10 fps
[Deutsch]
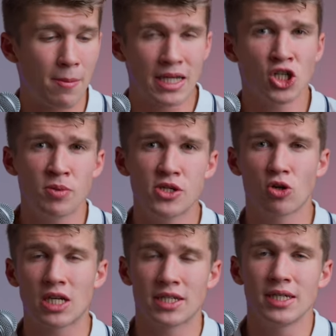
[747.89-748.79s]
Aber dann
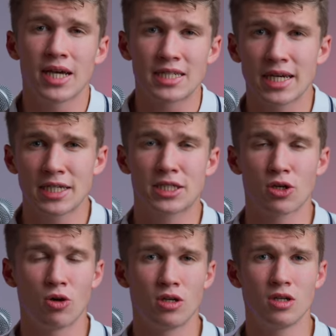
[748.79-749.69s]
spielt doch dann hier erst
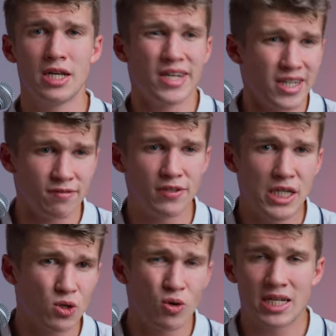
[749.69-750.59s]
recht die Rolle,
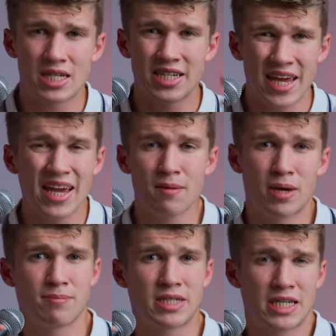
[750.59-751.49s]
wieso jetzt die
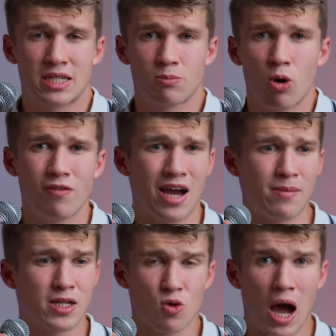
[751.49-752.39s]
Ecken bei dem 16 Pro auf
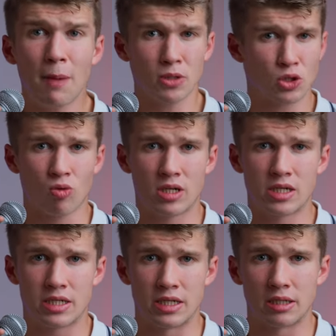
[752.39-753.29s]
einmal so
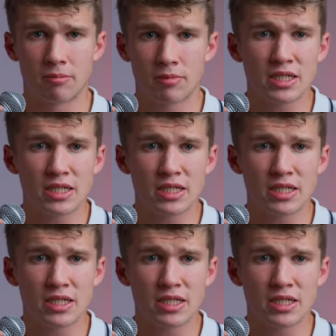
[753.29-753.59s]
abgedunkelt sind.